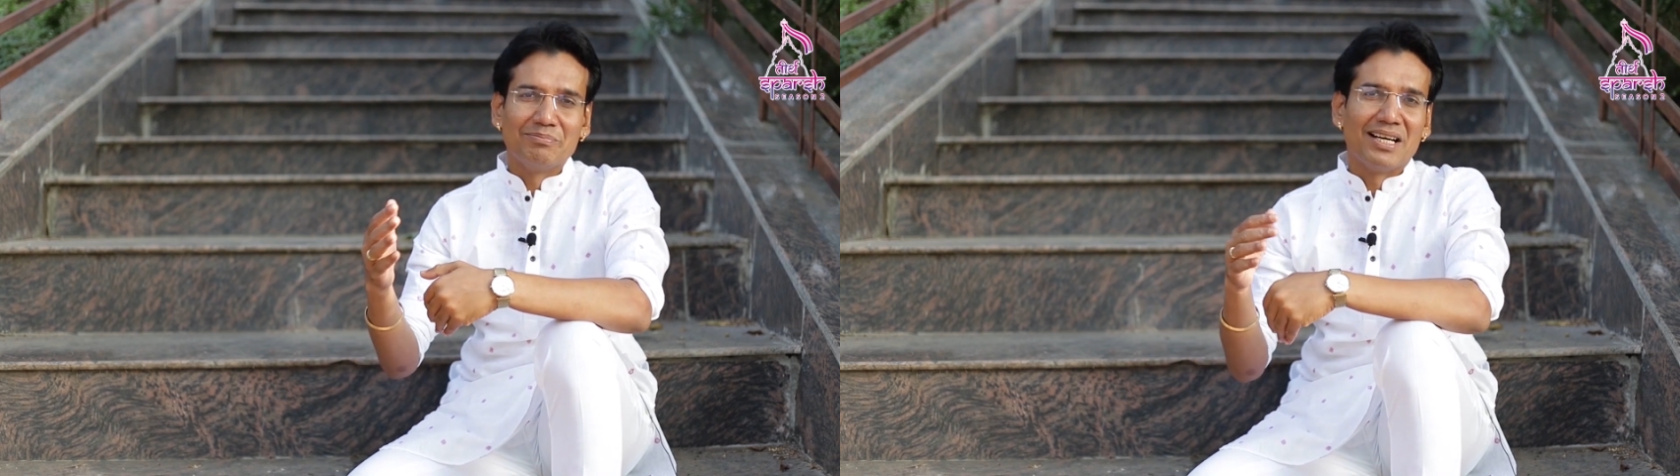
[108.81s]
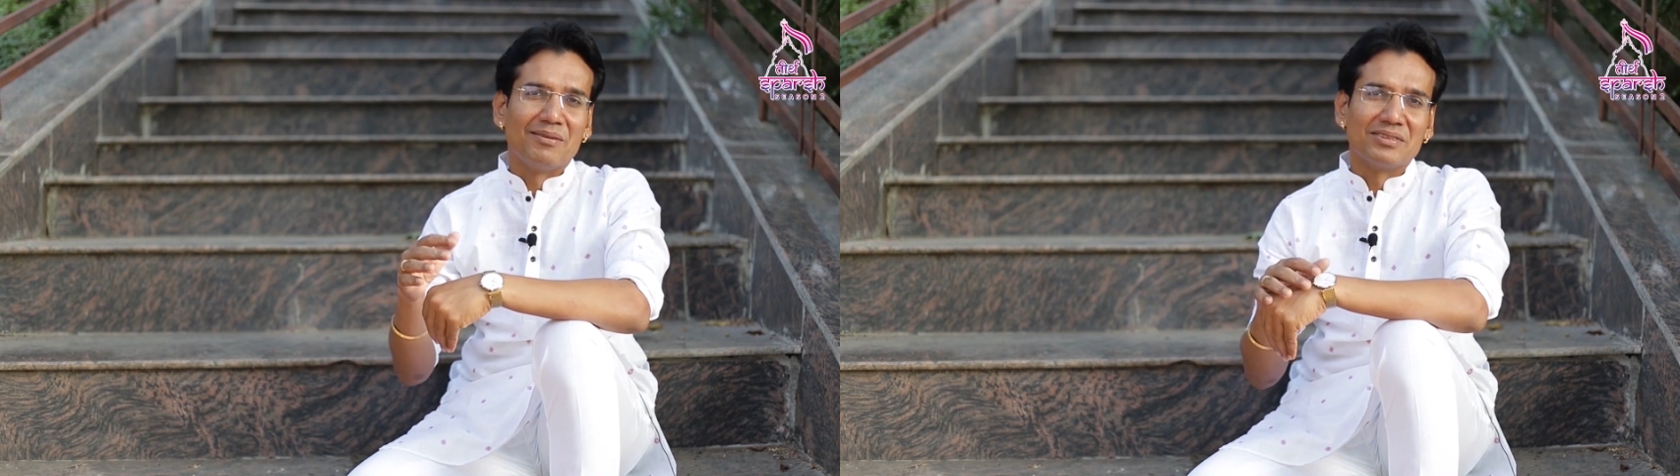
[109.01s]

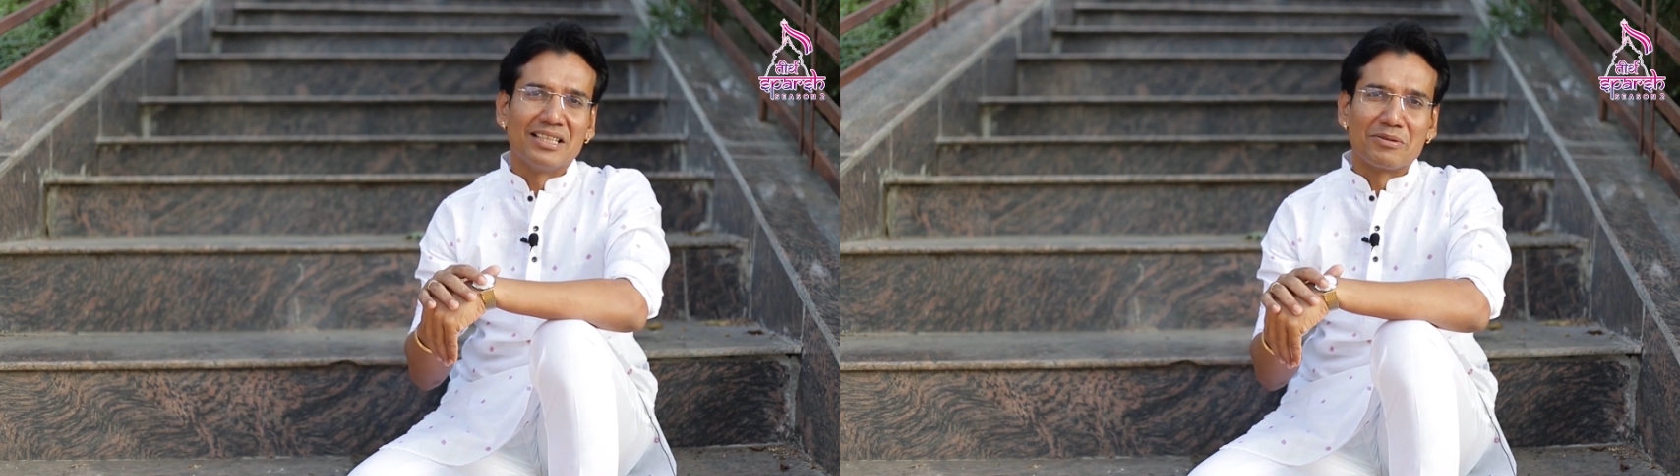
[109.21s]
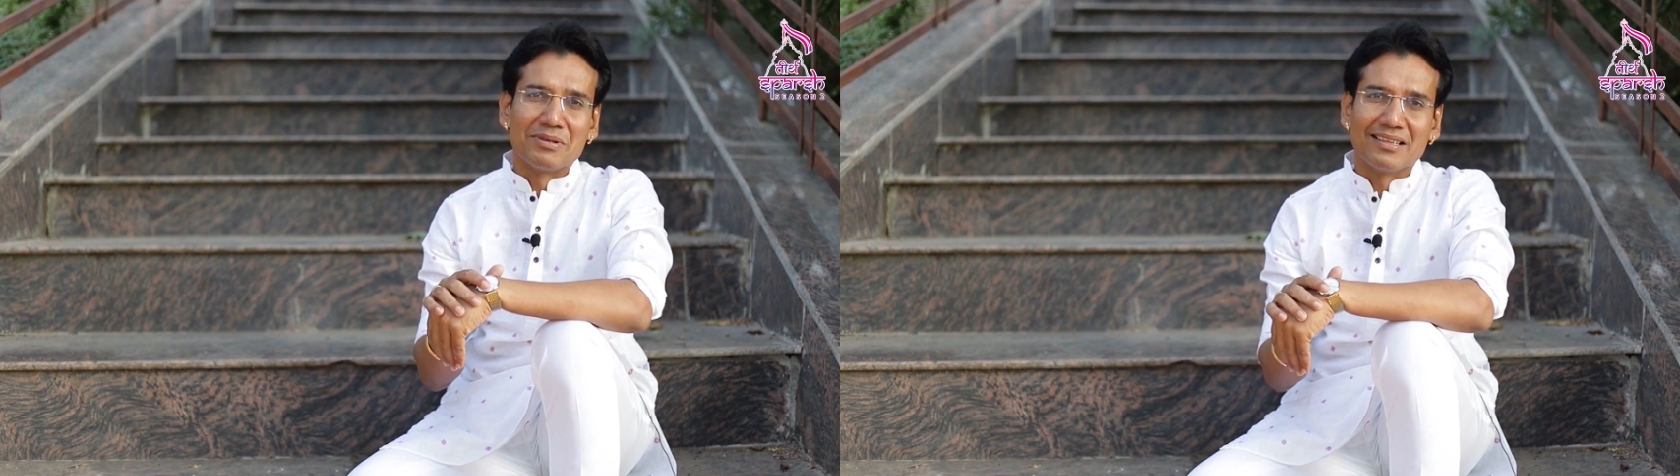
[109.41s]
में हम
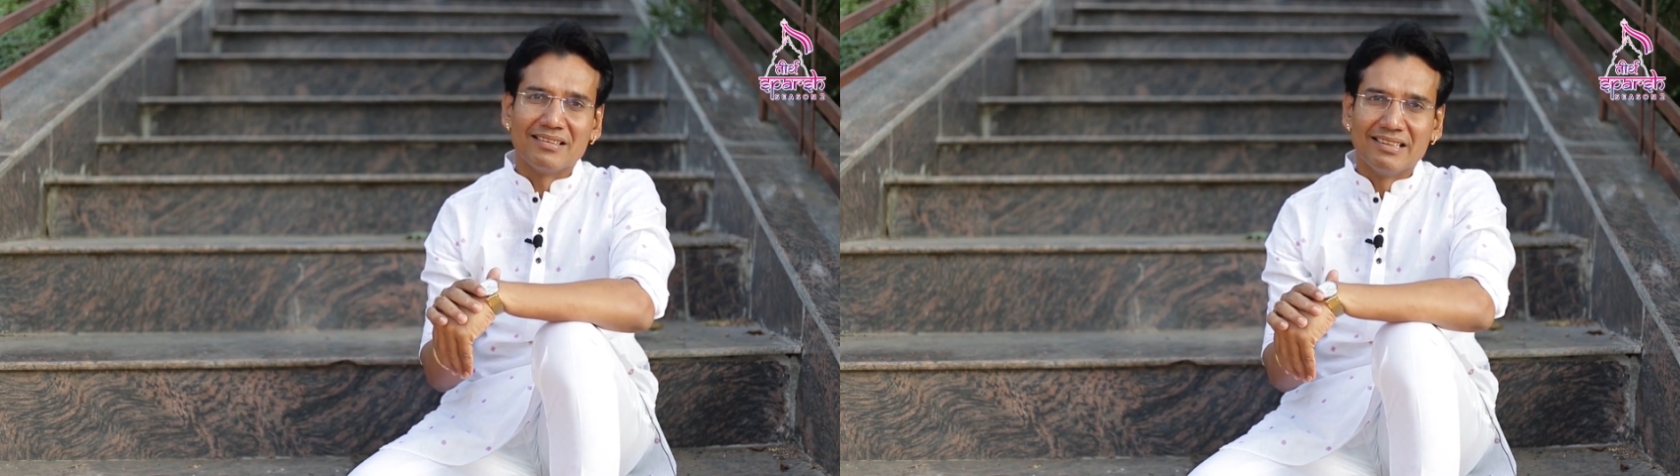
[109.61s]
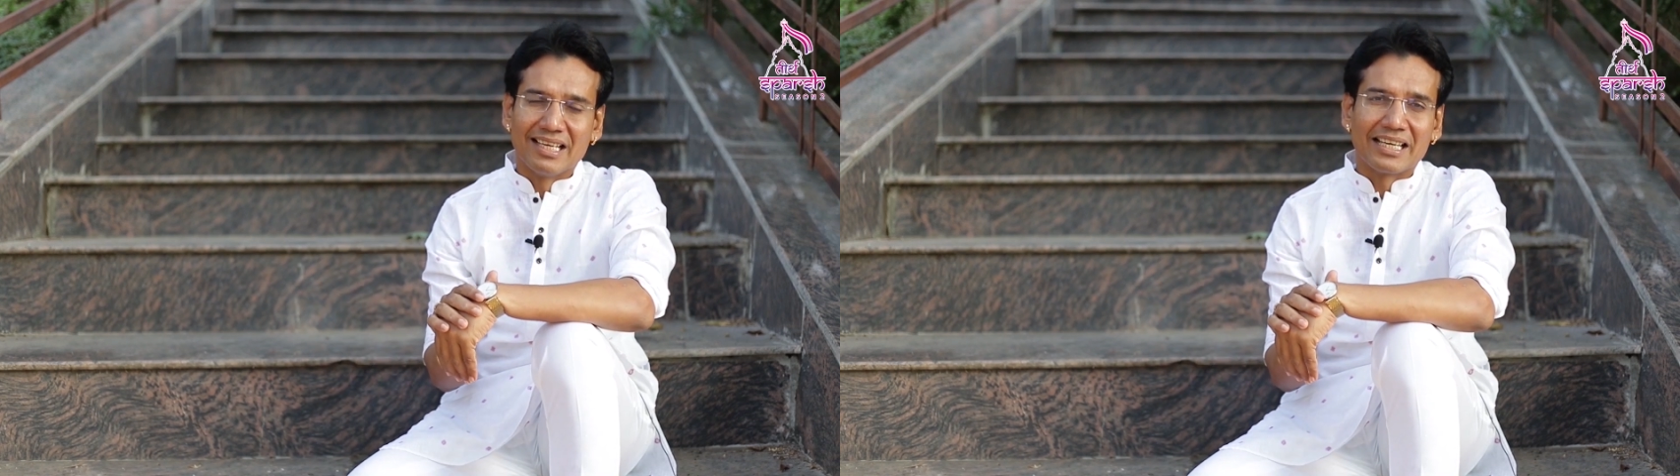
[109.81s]

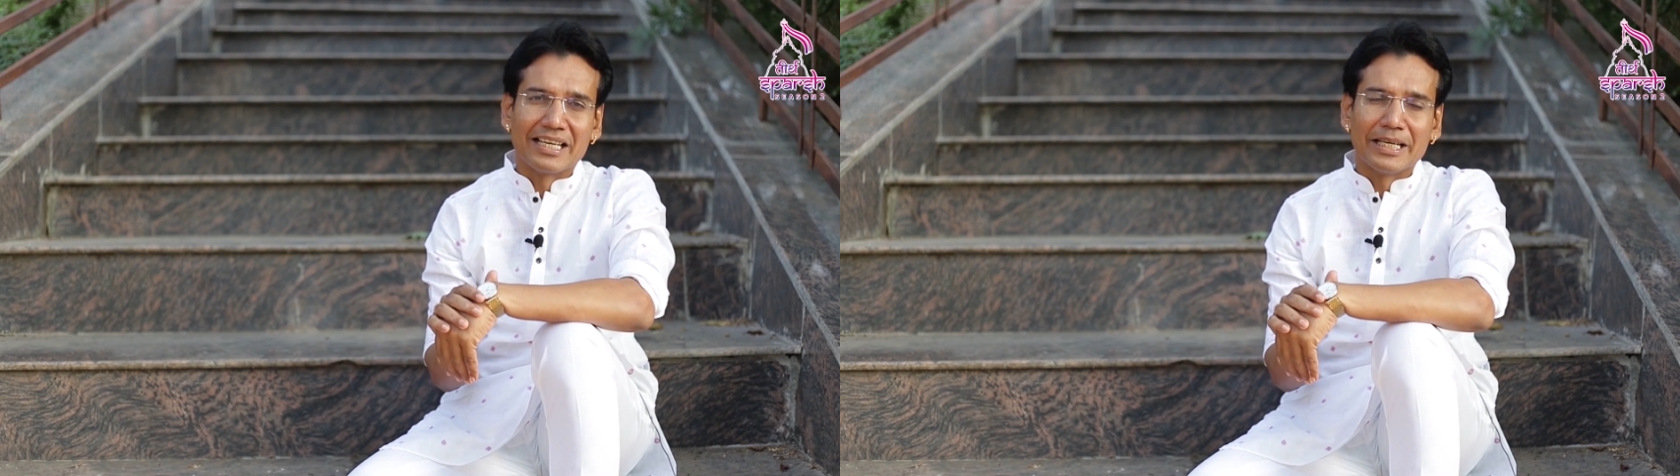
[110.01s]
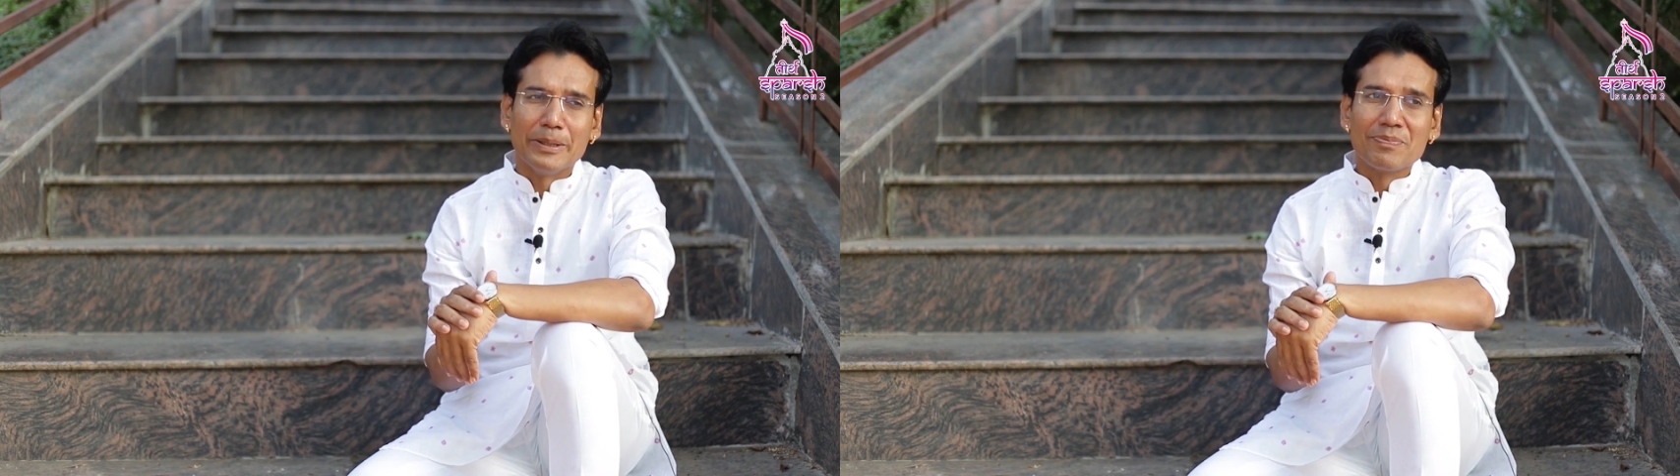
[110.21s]
दरमियान
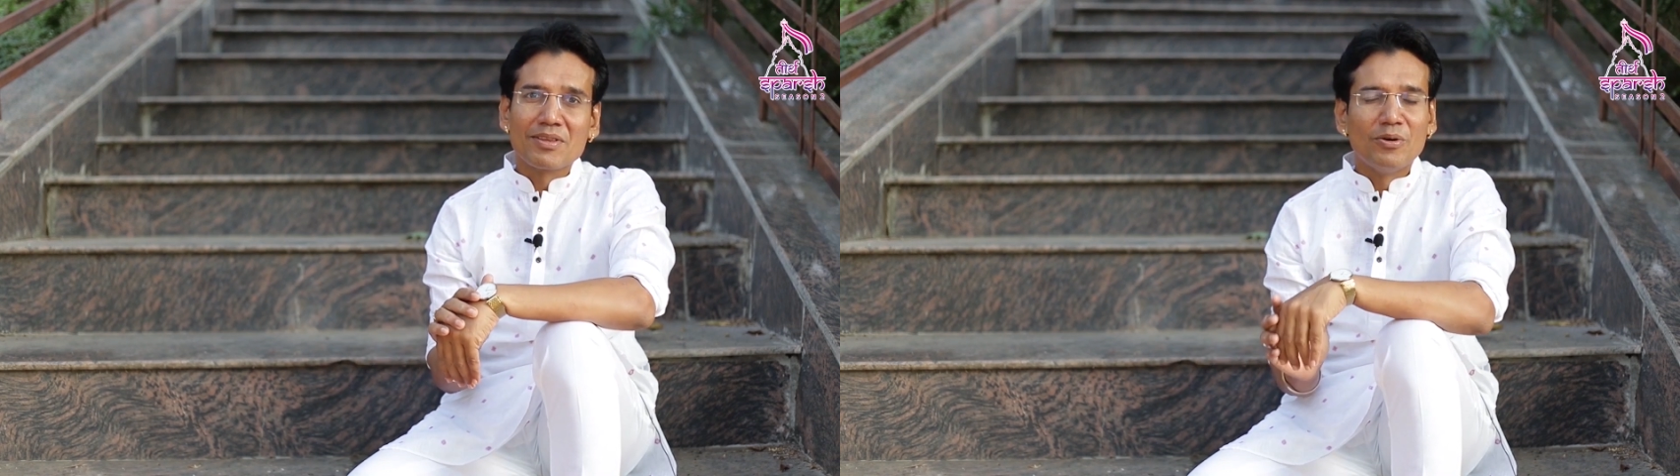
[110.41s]
देखेंगे